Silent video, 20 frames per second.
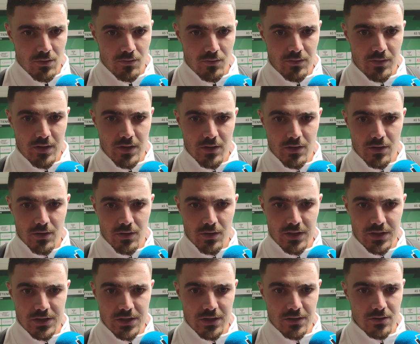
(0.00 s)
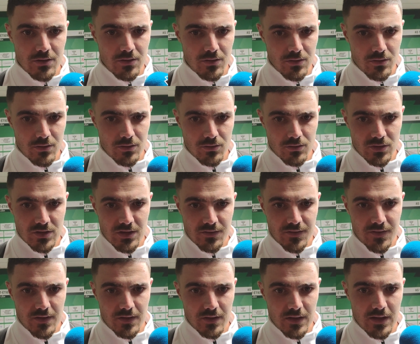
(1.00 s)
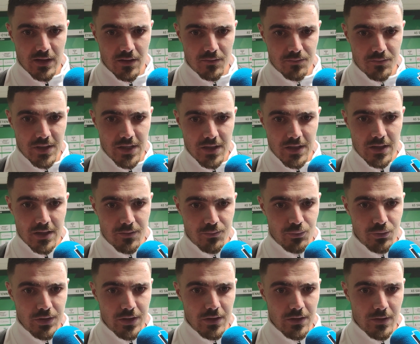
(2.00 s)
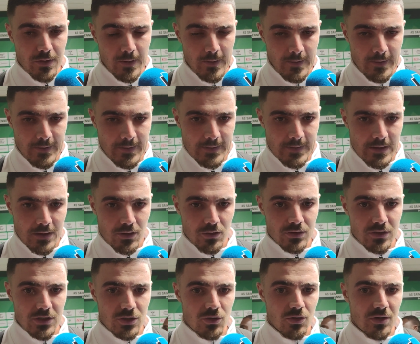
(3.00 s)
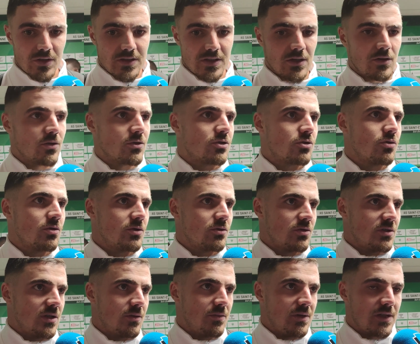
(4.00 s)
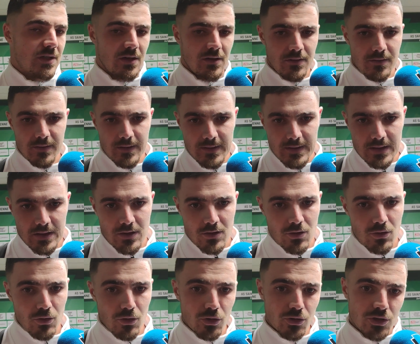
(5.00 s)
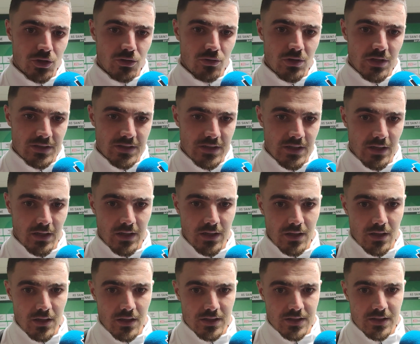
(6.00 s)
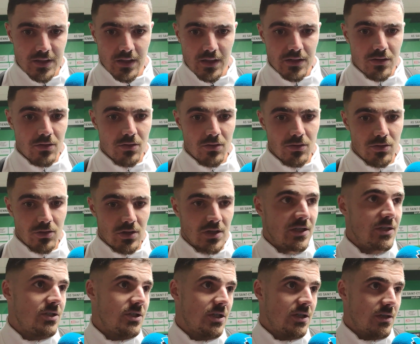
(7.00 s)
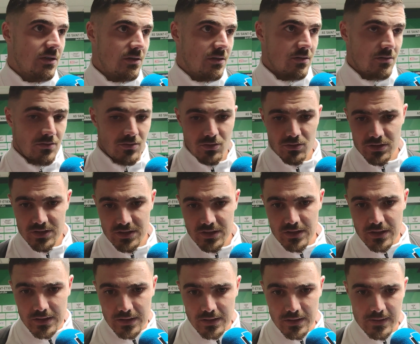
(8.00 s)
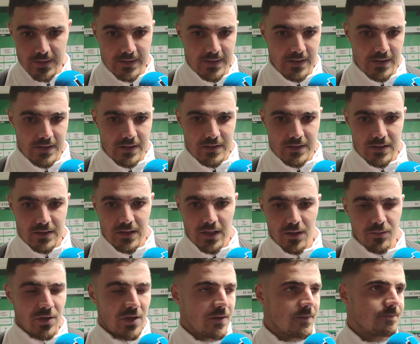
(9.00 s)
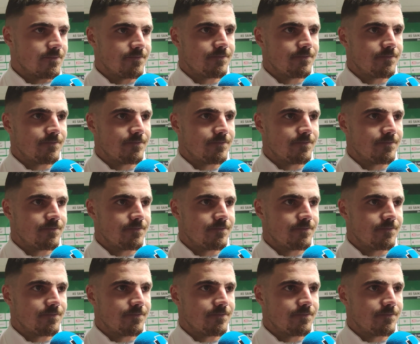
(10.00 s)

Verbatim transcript: Mais Etienne euh, euh, nous a fait grand bien et puis euh, on a su rester costaud en deuxième mi-temps. On continue la série, la série de, clinchit. clean sheet. Donc c'est très bien.